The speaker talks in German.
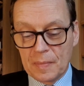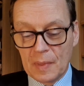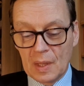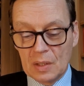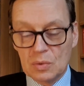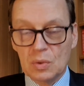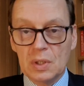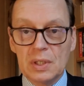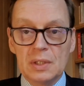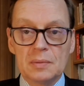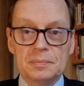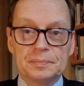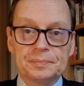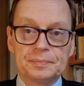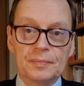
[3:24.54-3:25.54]
Natürlich,
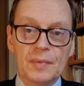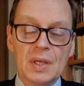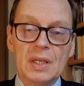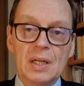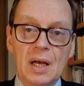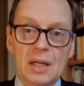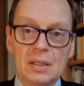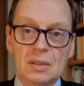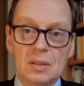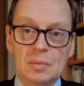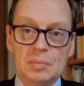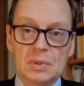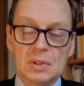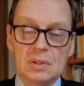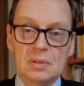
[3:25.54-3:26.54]
die Gnade
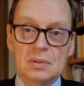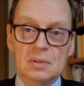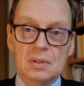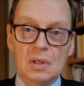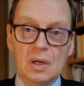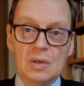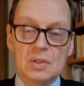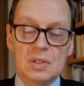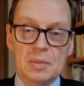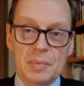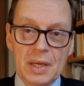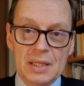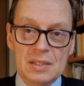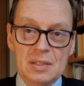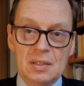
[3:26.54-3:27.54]
kommt aus dem
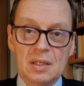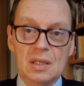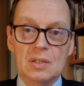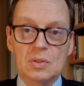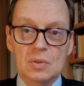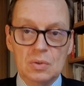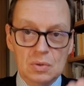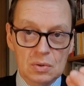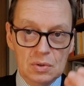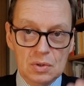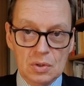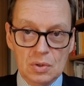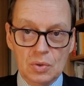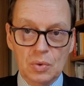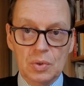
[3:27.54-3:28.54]
Herzen Jesu
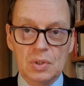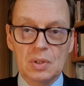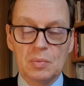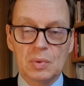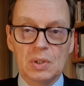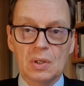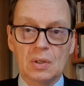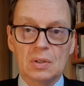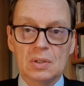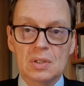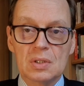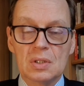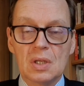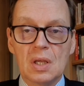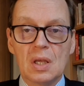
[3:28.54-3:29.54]
und durch die Mutter
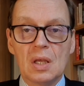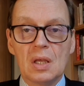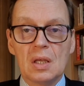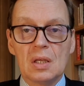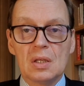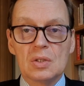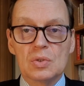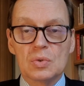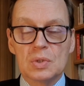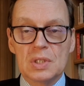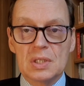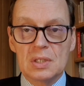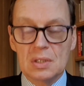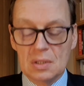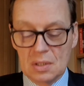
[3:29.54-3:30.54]
Gottes zu
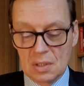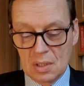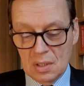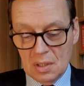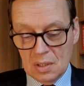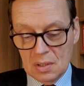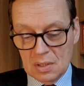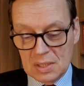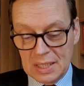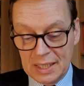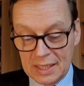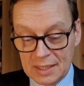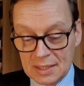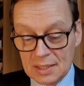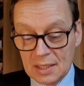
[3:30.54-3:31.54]
diesen
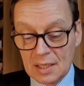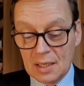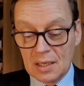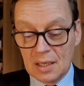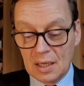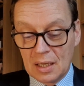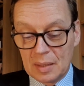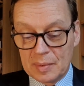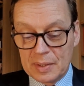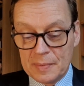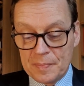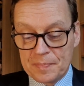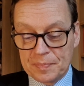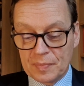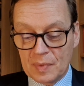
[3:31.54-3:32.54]
Seelen.
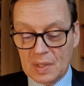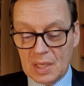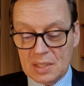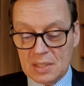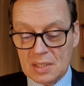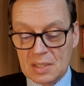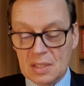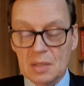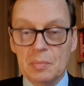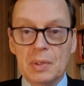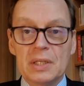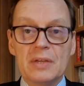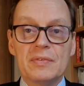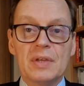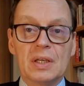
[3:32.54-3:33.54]
Aber das ist immer
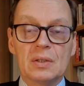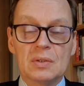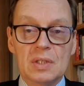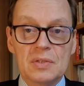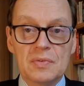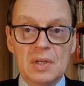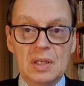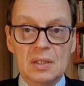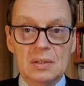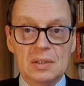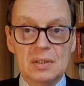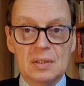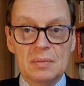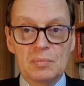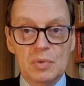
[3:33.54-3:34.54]
der Weg. Und deswegen
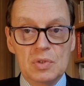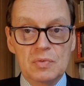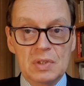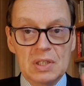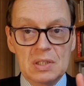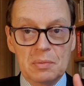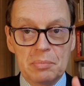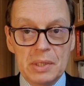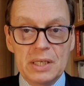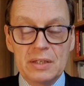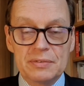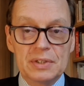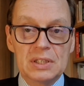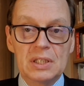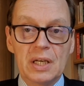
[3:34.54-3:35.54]
müssen wir diese Bilder
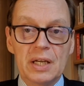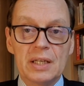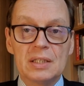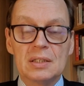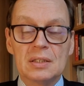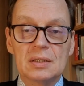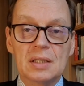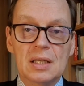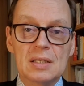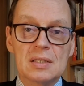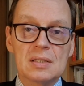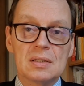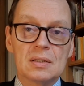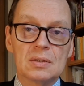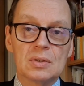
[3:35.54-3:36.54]
verteilen in
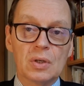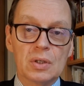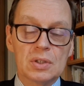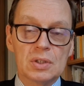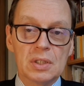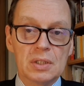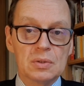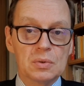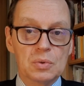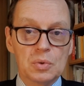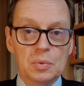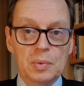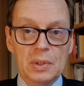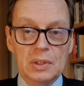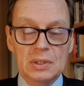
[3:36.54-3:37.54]
ganz Deutschland und
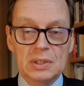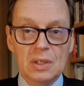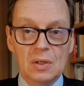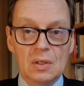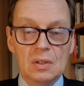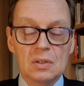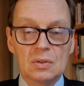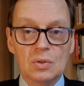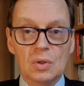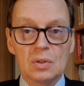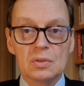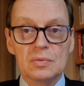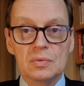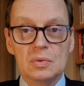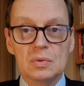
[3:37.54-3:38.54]
überall da,
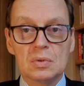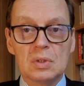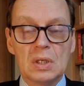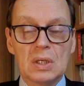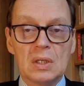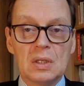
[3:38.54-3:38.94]
dort, wo,